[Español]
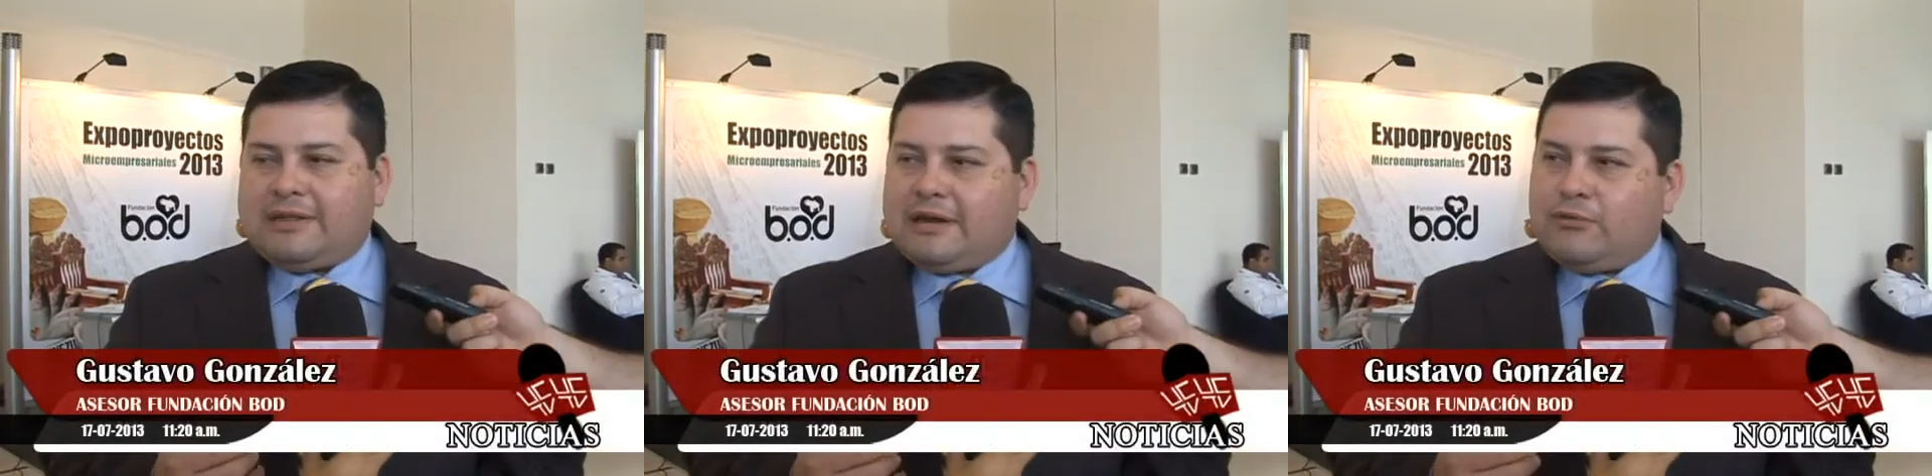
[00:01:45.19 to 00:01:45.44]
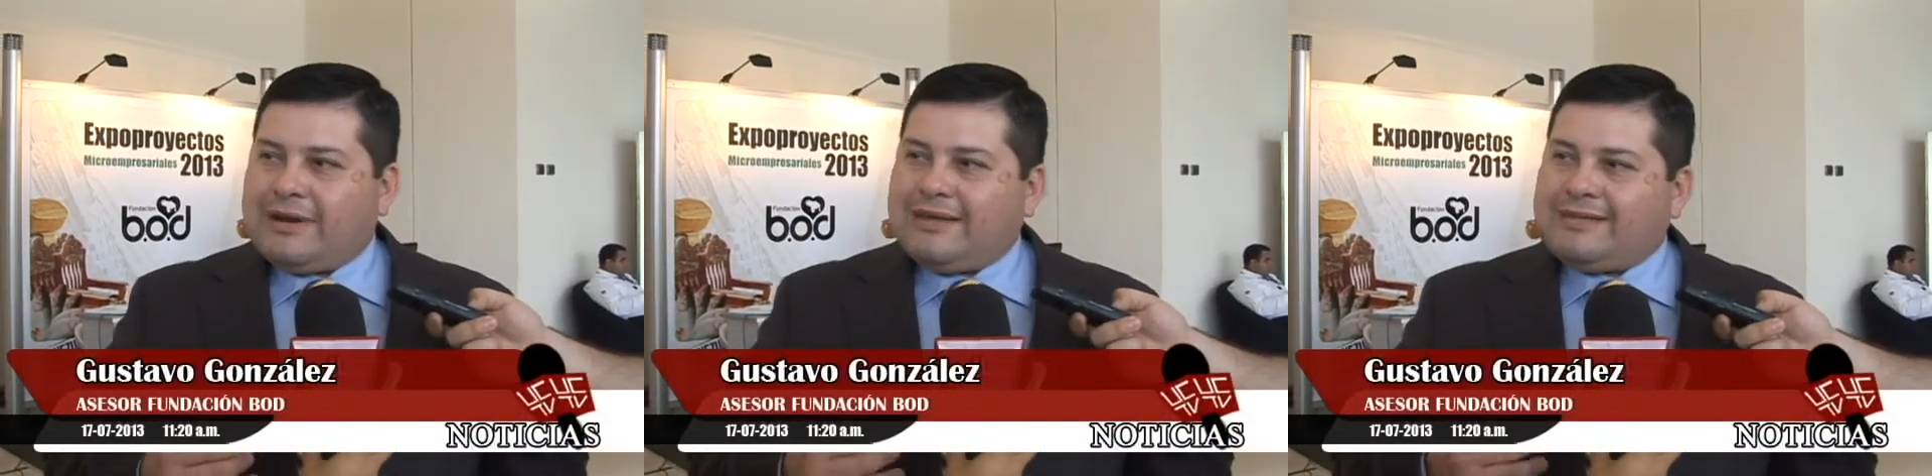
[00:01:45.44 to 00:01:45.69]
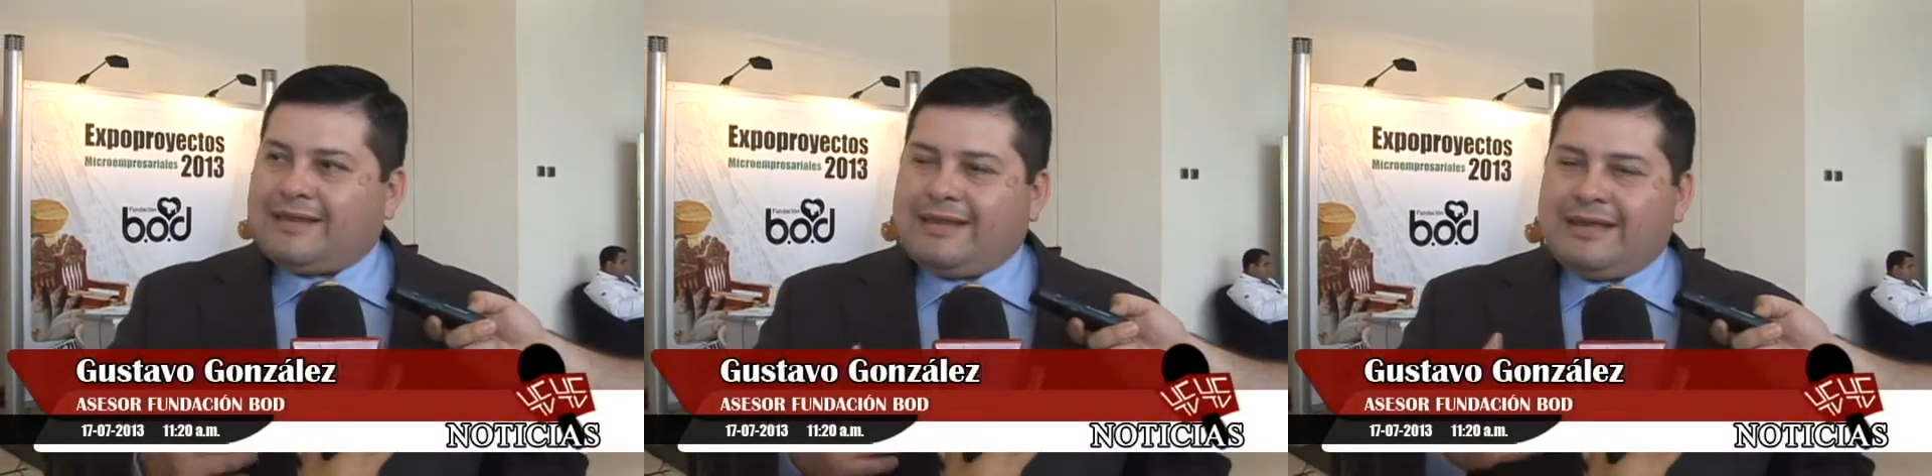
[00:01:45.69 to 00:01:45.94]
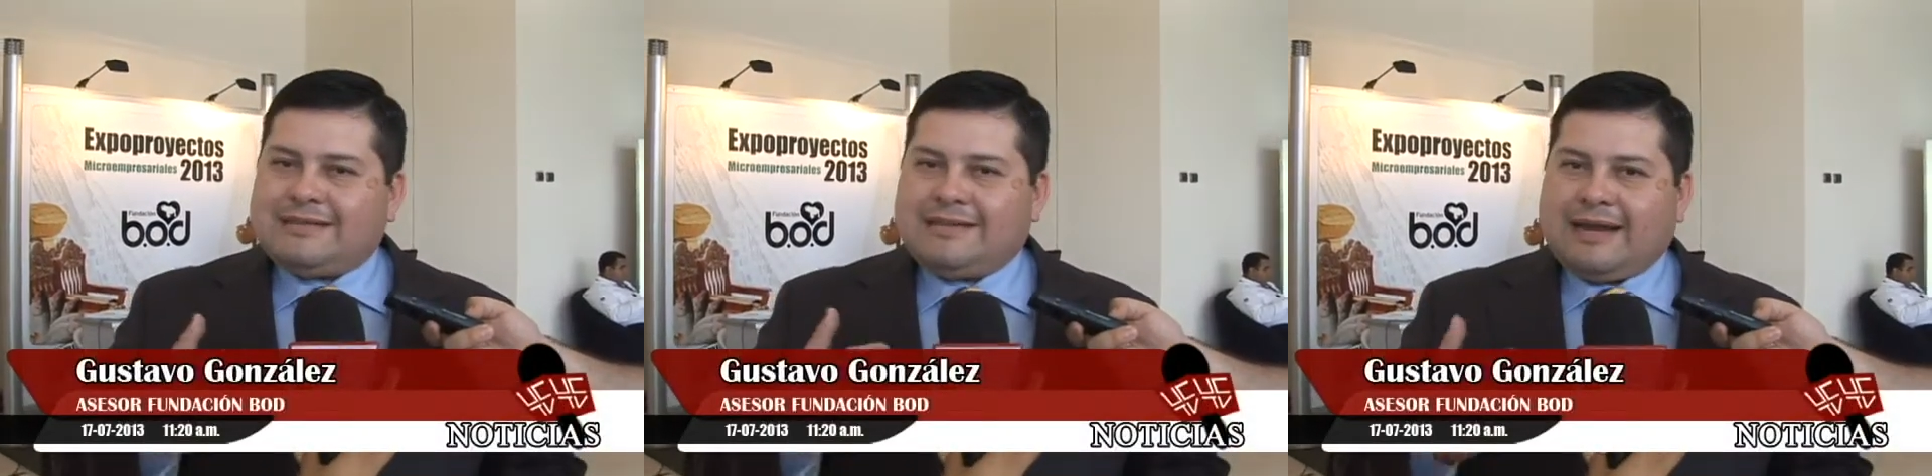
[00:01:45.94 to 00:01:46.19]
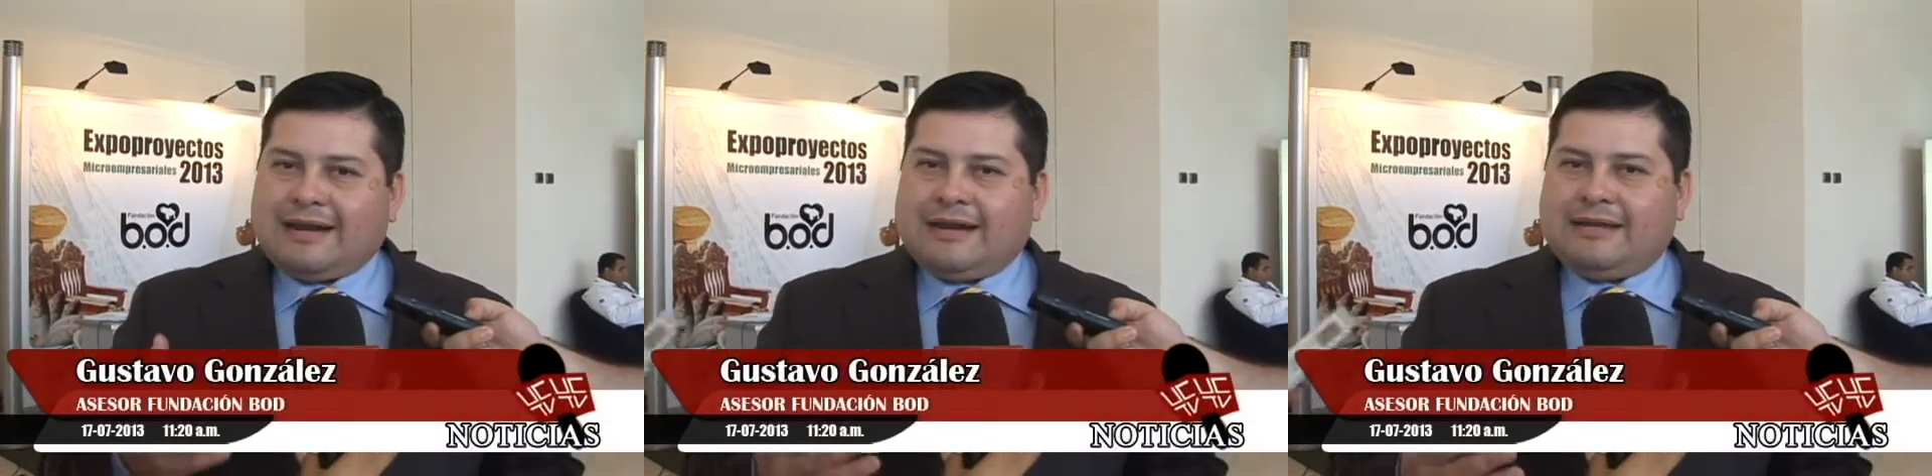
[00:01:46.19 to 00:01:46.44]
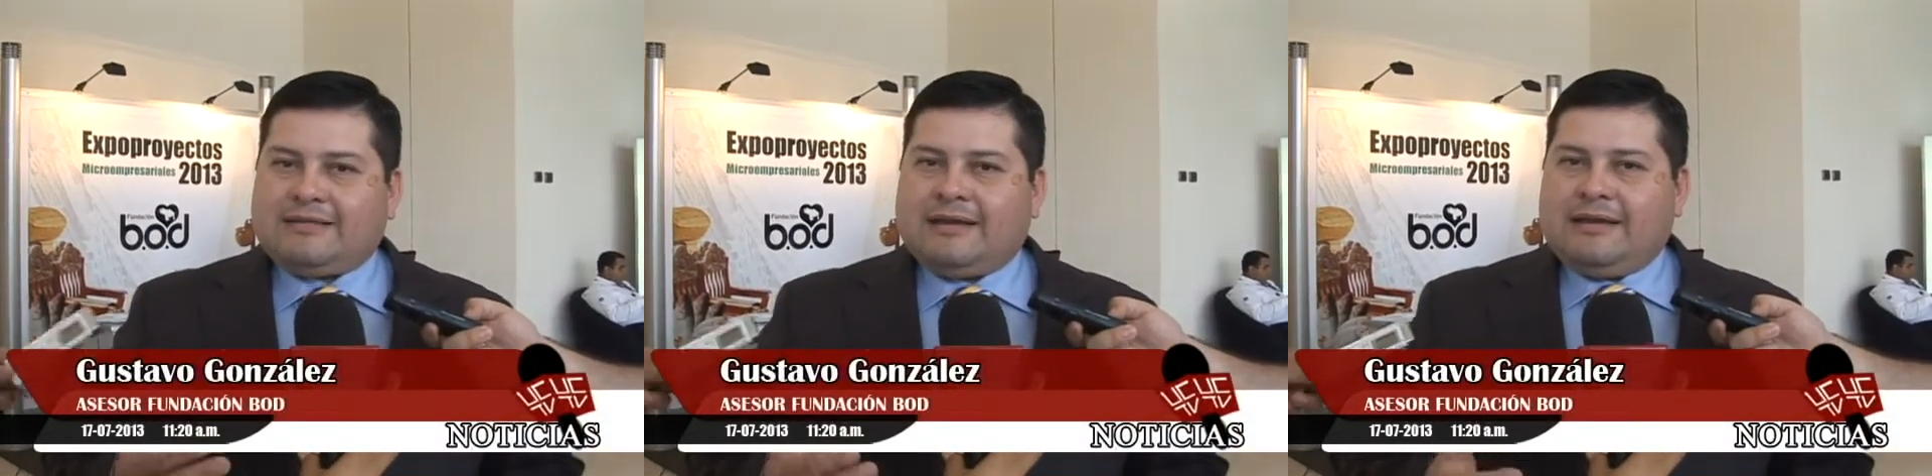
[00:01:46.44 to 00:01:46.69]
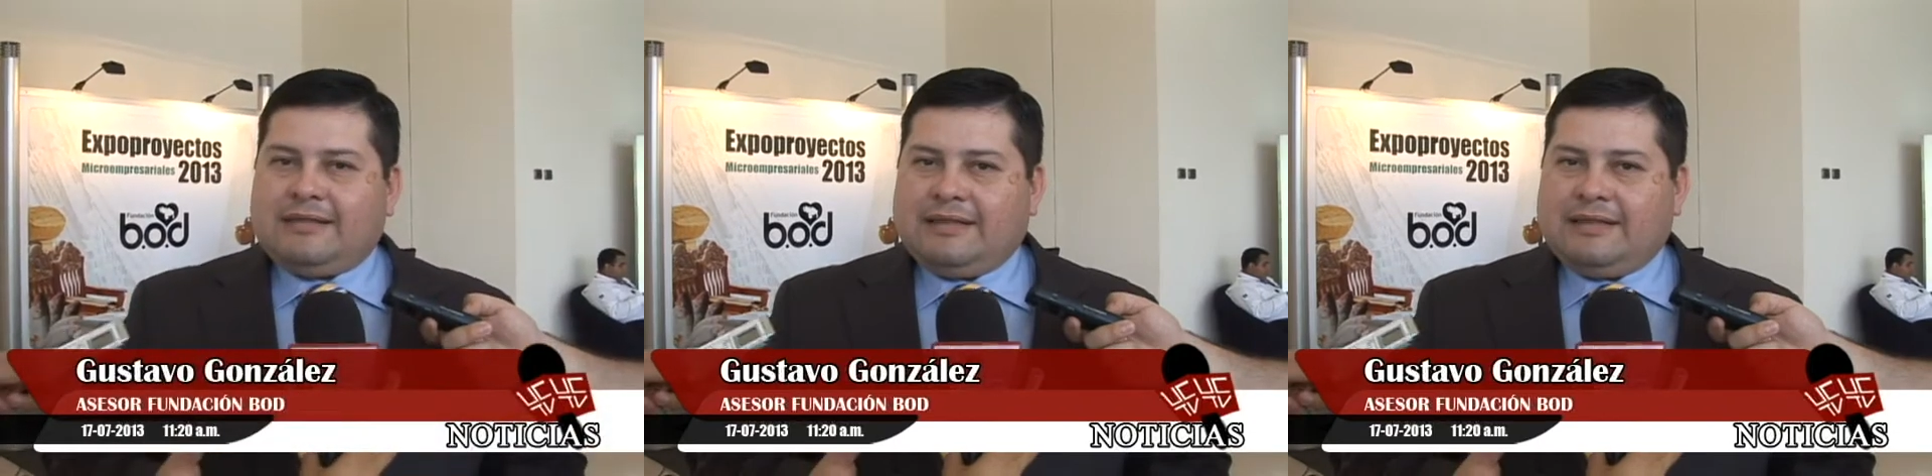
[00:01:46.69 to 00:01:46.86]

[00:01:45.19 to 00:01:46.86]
tener una serie de charlas